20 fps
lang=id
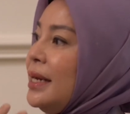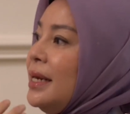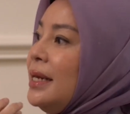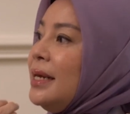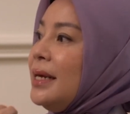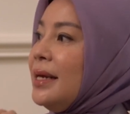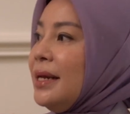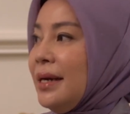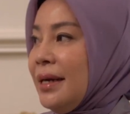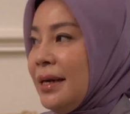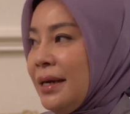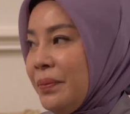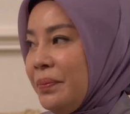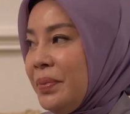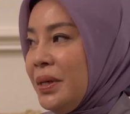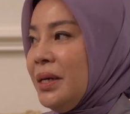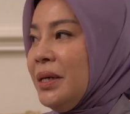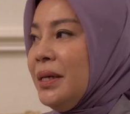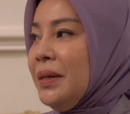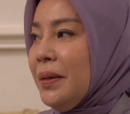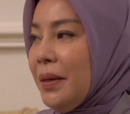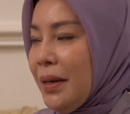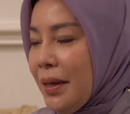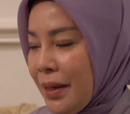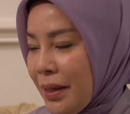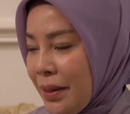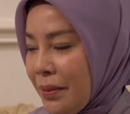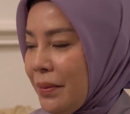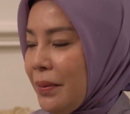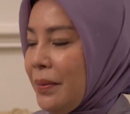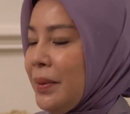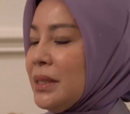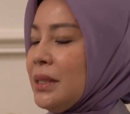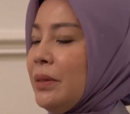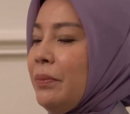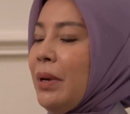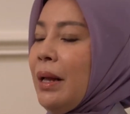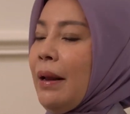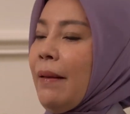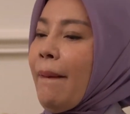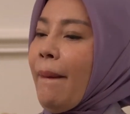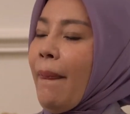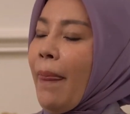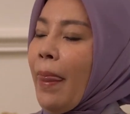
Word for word: ini lebih, lebih maksimal. Uh, maksimal